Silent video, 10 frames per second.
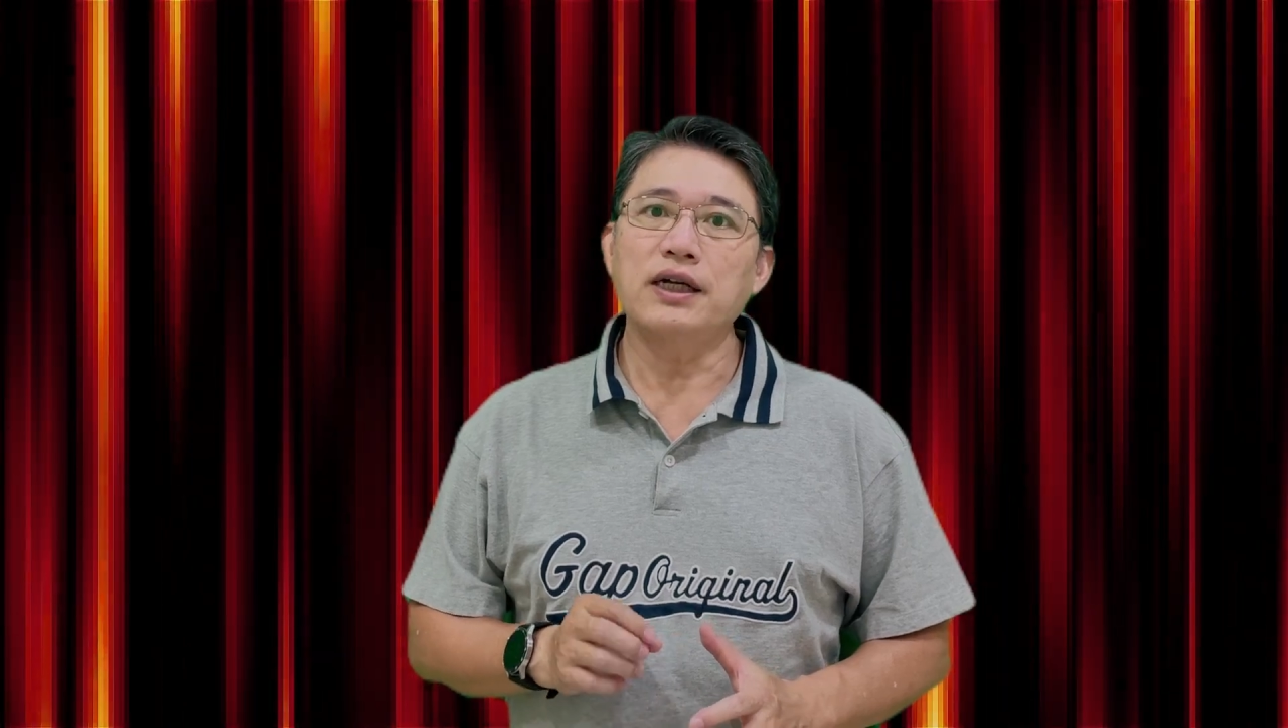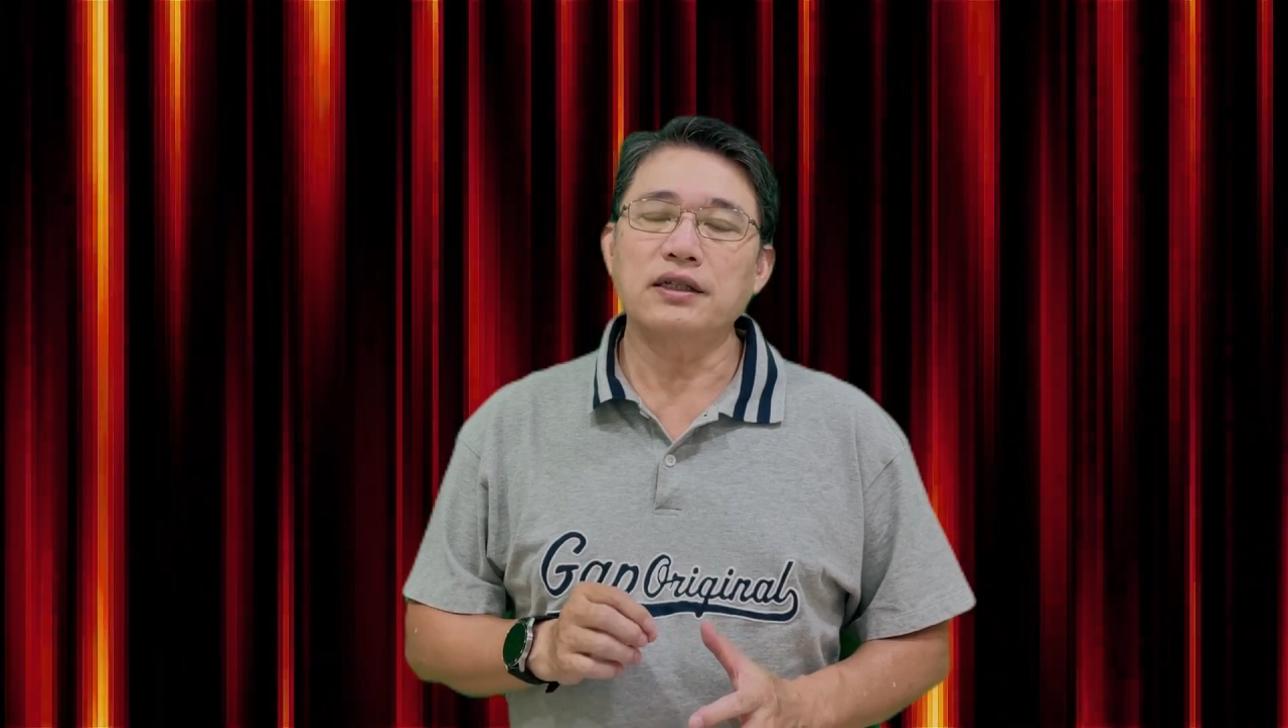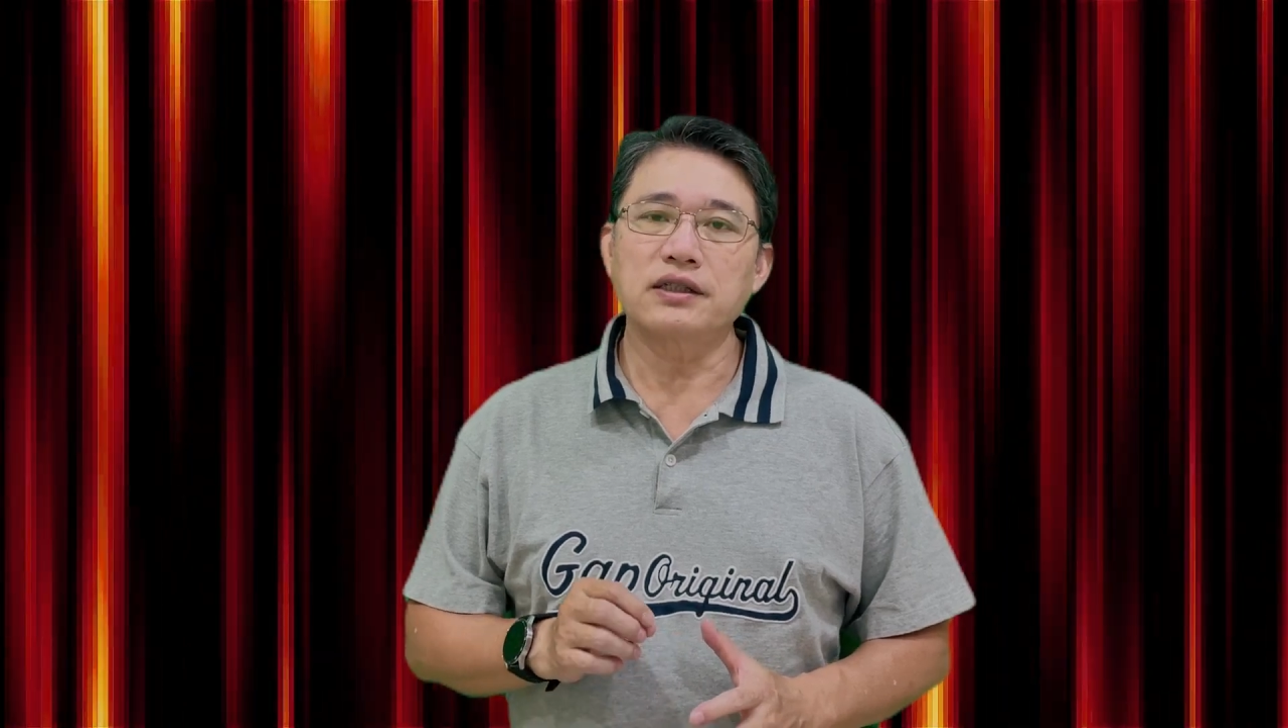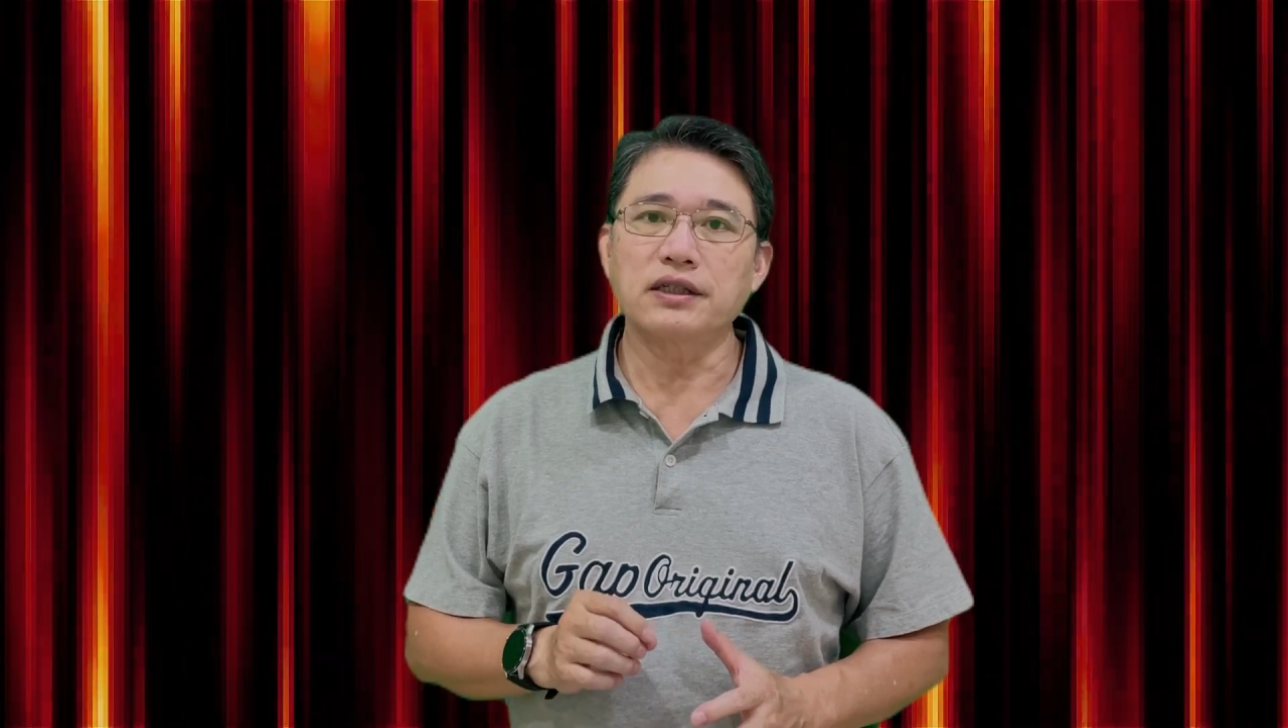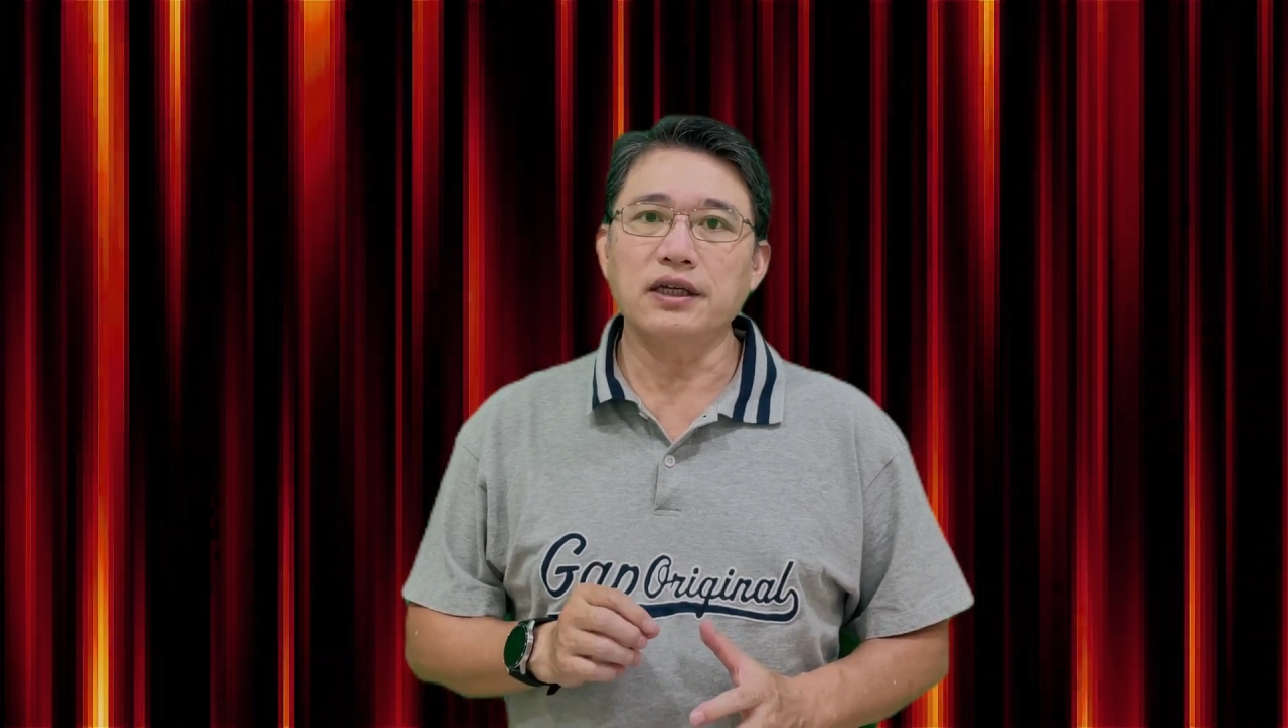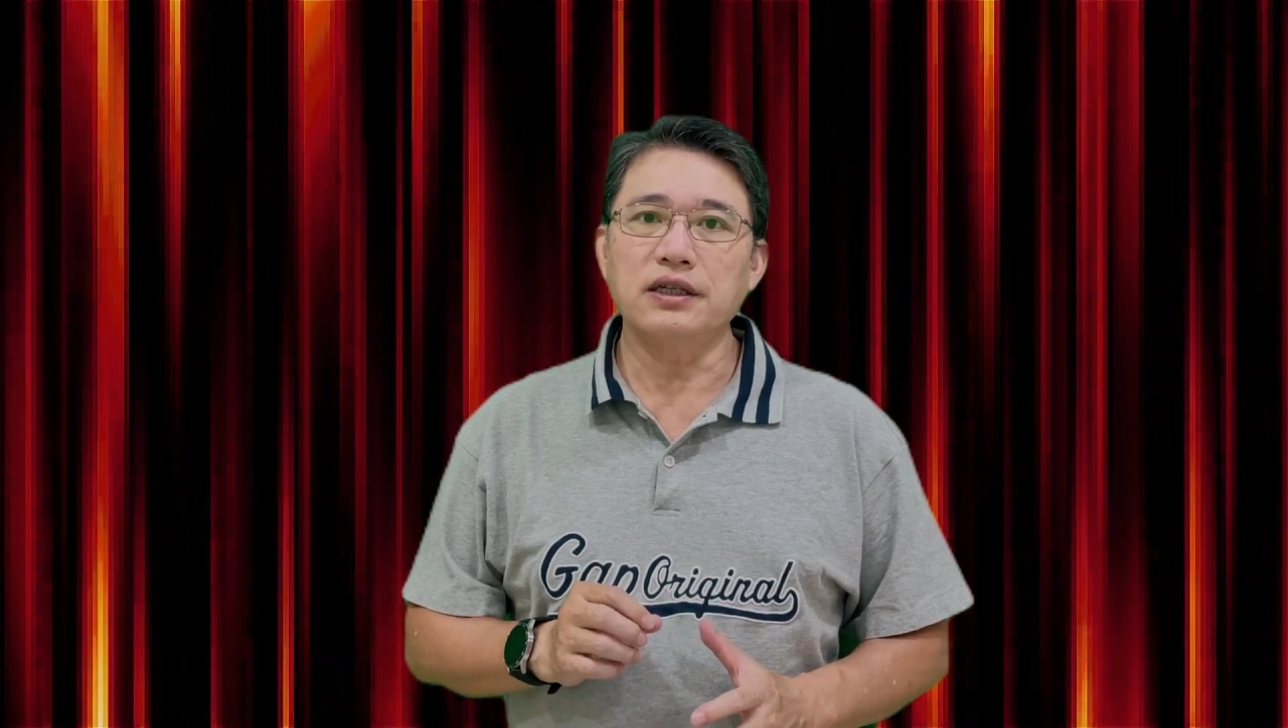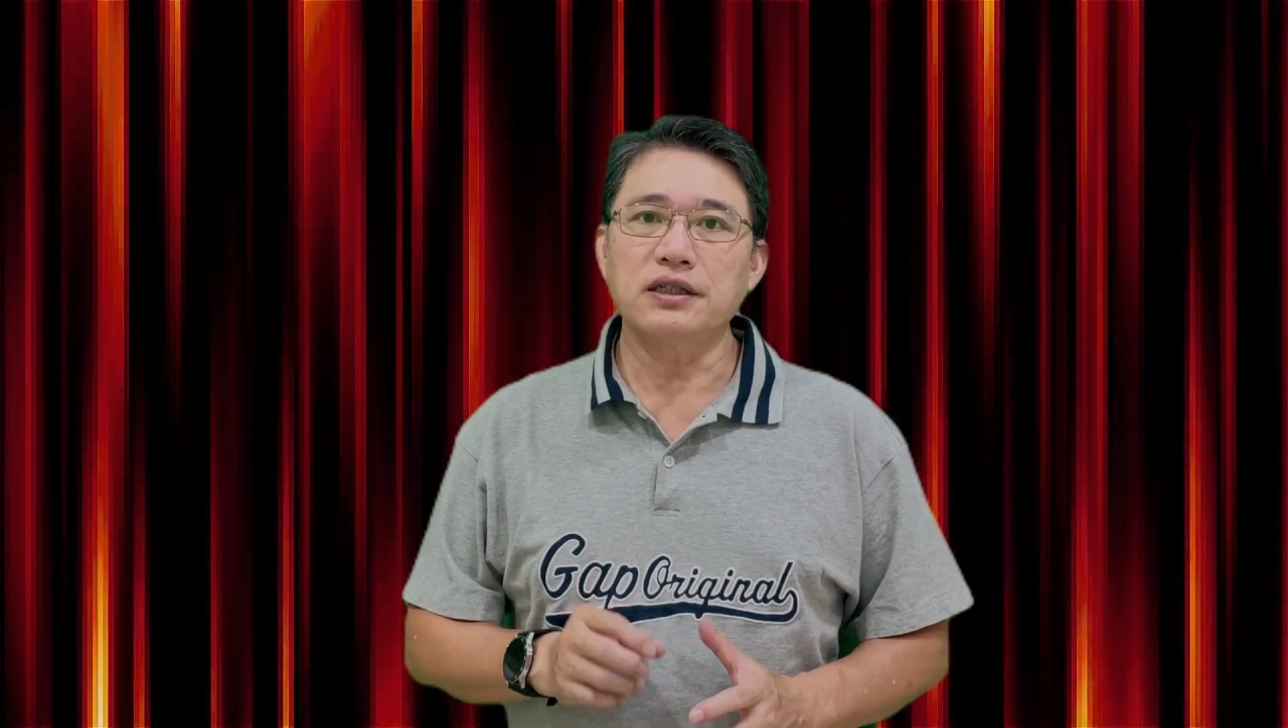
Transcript: 让这个电